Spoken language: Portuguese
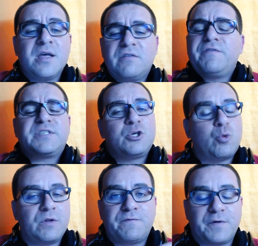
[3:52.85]
De vez em
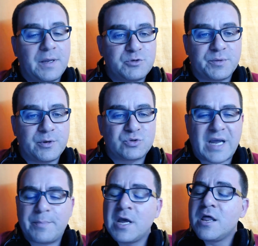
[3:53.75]
quando falamos também no
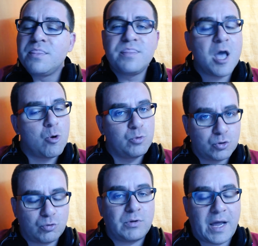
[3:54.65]
Skype, não
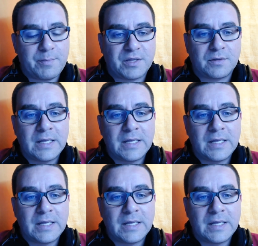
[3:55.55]
muito regularmente.